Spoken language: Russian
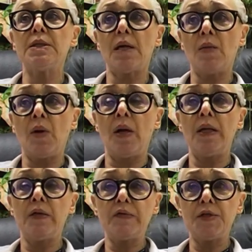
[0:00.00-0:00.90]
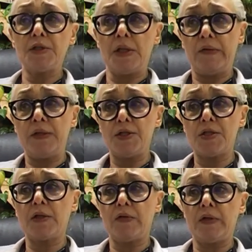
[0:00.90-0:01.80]
нормального
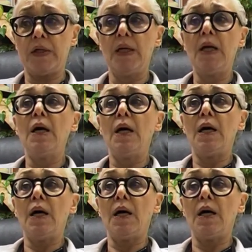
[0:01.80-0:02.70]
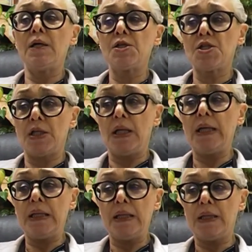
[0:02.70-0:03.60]
человеческого а,
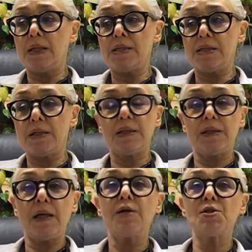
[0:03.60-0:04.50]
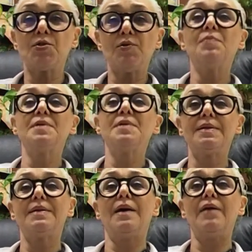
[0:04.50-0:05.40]
желание сделать так,
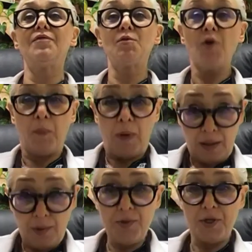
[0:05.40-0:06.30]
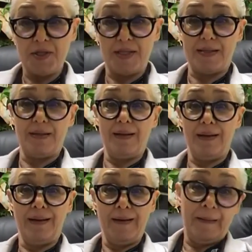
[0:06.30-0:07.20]
чтобы, а вдруг получится.
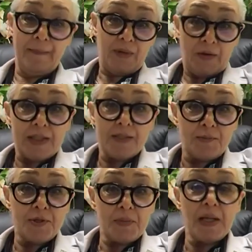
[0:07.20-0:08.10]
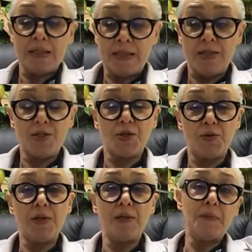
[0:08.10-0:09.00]
Давайте будем надеяться, что
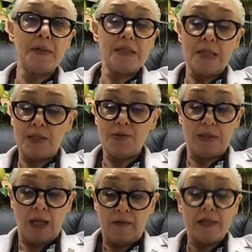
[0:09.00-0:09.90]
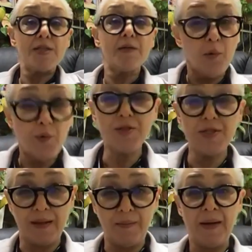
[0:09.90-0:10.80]
это не произойдет. Давайте
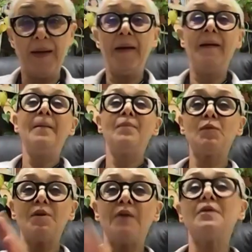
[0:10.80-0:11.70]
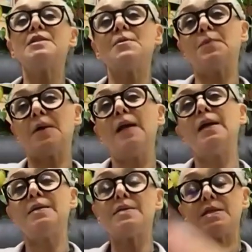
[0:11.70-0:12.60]
будем. Но давайте
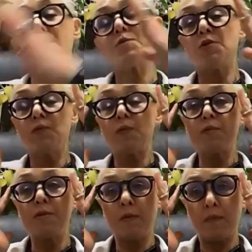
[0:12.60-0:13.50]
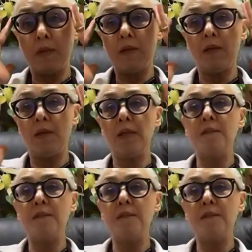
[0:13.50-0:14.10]
параллельно с тем, что мы будем а,